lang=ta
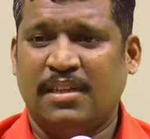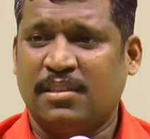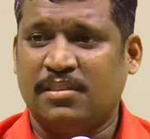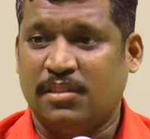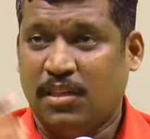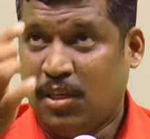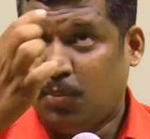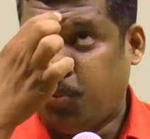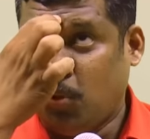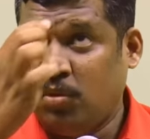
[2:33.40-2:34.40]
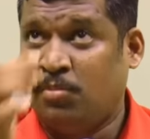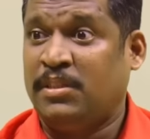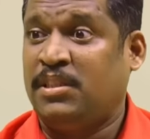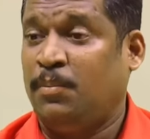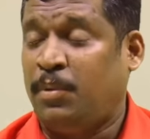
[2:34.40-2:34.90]
அடுத்தது புருவ
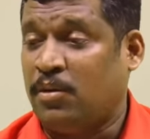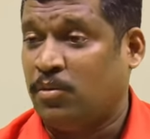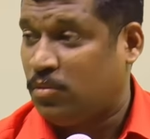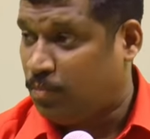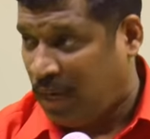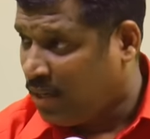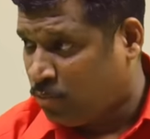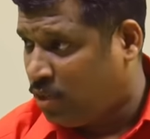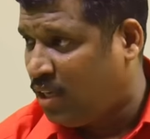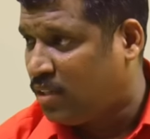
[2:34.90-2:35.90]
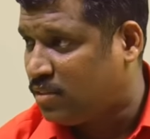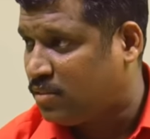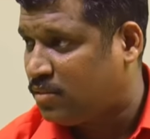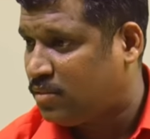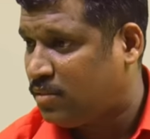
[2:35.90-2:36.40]
மத்தியை பார்க்கணும் பார்க்க முடியாது
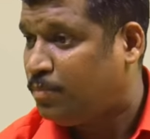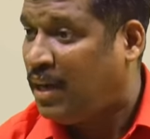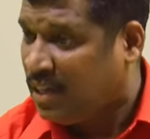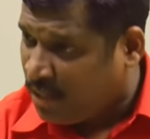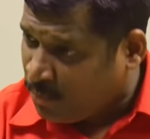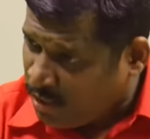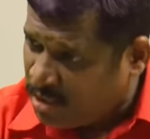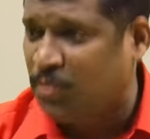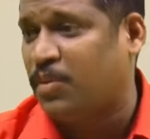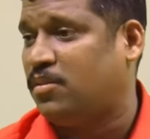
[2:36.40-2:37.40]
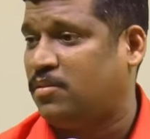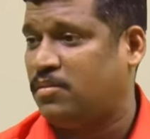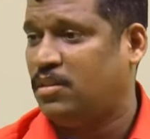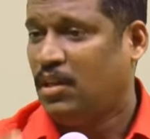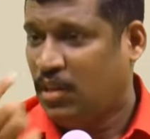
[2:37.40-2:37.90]
பார்க்குறக்கு முயற்சி
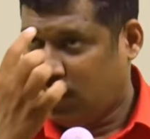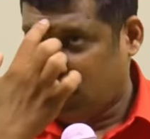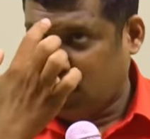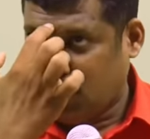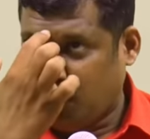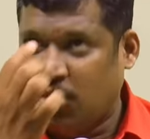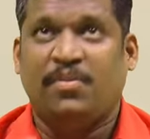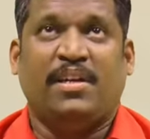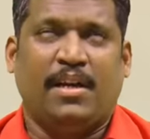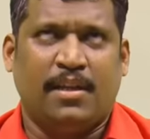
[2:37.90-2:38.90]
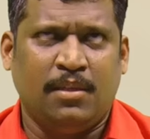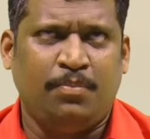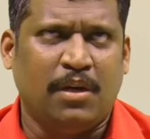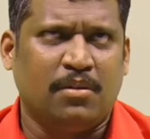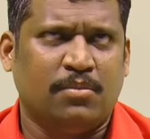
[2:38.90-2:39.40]
பண்ணணும் இந்த பொட்டு வைக்கிற இடத்த
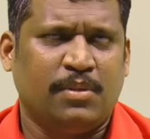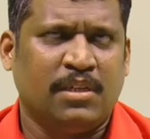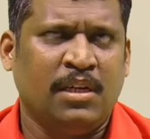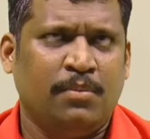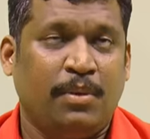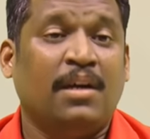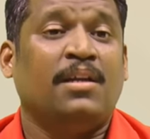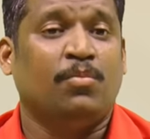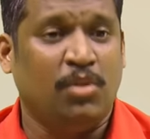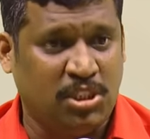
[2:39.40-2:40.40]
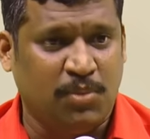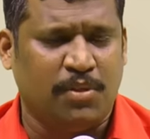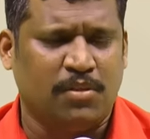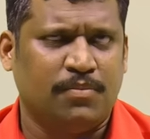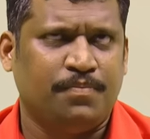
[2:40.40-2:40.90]
பார்க்கணும் பாருங்கள் பார்க்குறக்கு முயற்சி
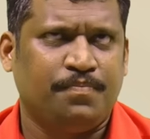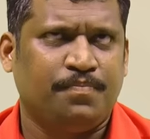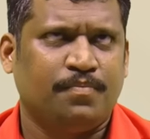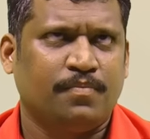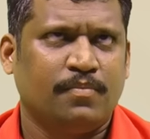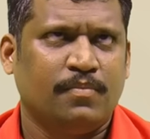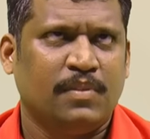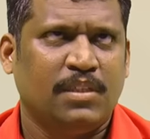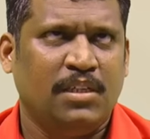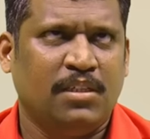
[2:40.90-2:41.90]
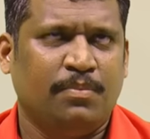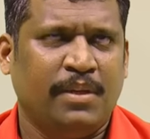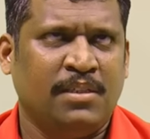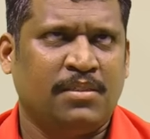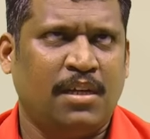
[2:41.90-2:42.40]
பண்ணணும் இதுக்கு
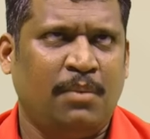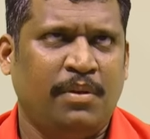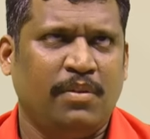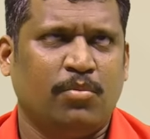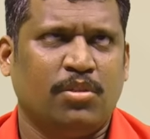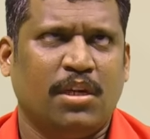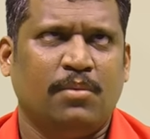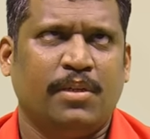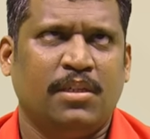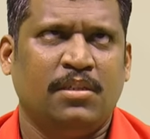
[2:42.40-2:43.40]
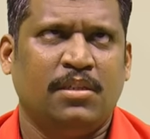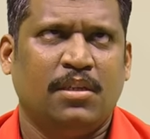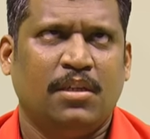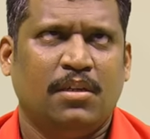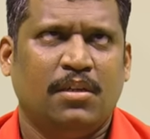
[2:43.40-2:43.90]
பேர் சாம்பாவி முத்திரைன்னு பேர்
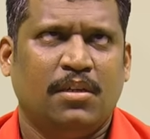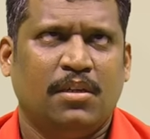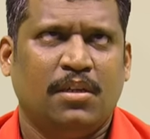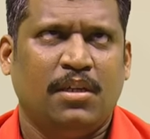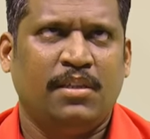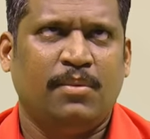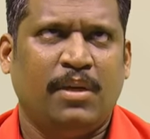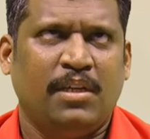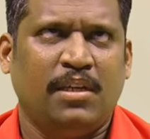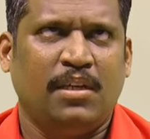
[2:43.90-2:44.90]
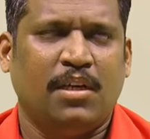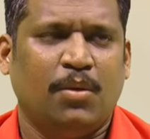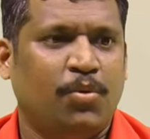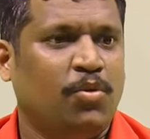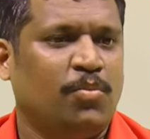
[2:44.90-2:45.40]
இந்த மாதிரி
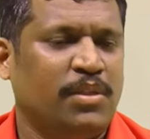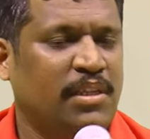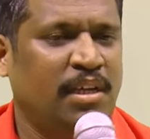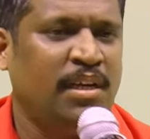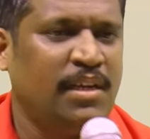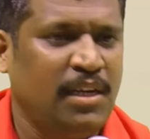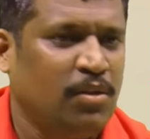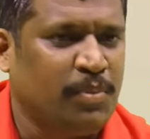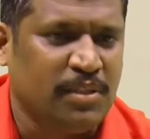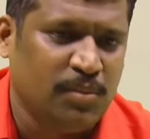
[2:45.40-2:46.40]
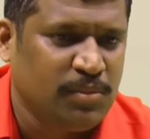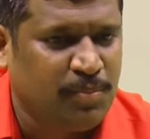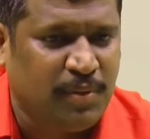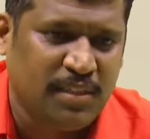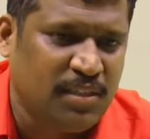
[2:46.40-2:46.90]
புருவ மத்தியை டெய்லி ஒரு பத்து
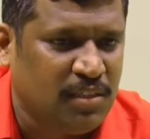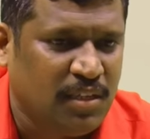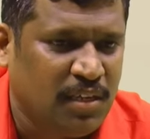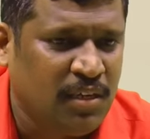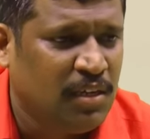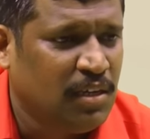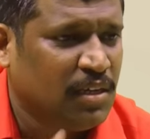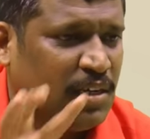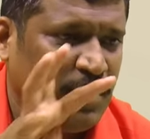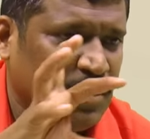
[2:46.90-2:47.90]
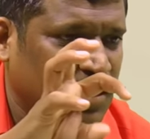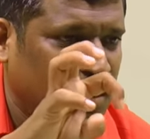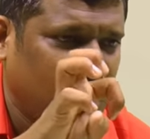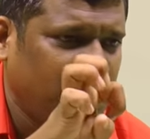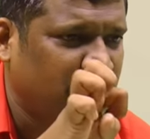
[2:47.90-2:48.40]
நிமிஷம் பார்த்துட்டு இருந்தீங்கன்னா கண்ணுக்கு
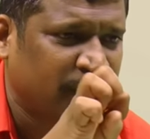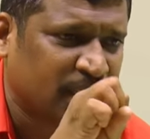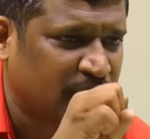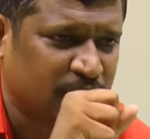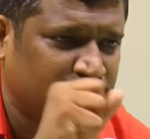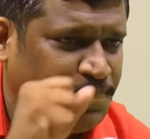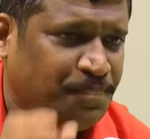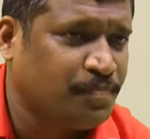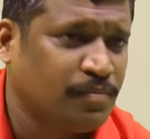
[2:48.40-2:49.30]
நல்லா பவர் கிடைக்கும்